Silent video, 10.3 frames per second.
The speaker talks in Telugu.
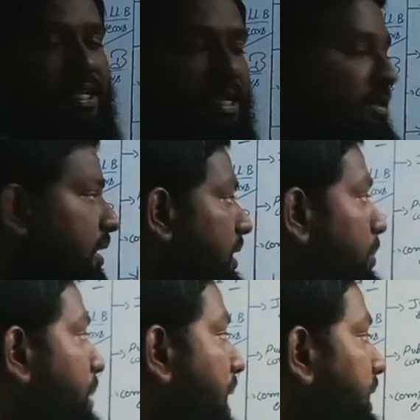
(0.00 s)
చేస్తాడంటే
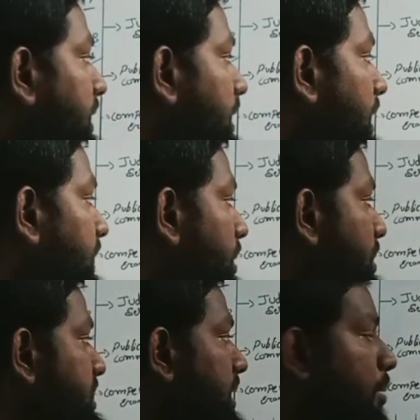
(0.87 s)
బ్యాంక్కి కానీ
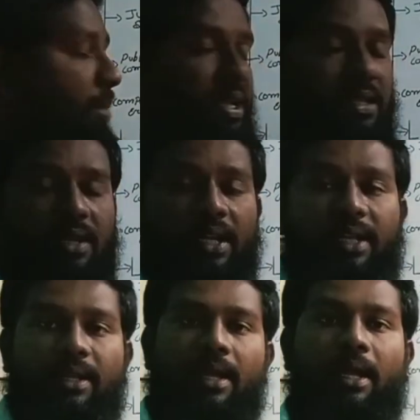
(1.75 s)
ఎంఎన్సీ కంపెనీస్ కానీ
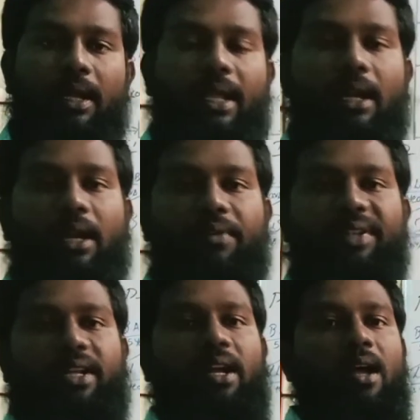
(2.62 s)
లీగల్
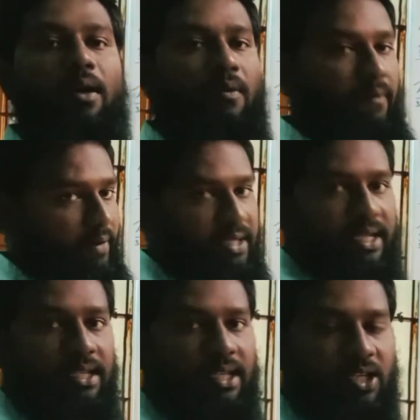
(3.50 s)
అడ్వైజర్గా వర్క్
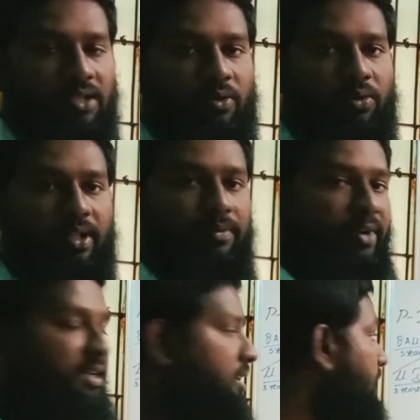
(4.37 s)
చేసే ఛాన్స్ ఉంటుంది ఫ్రెండ్స్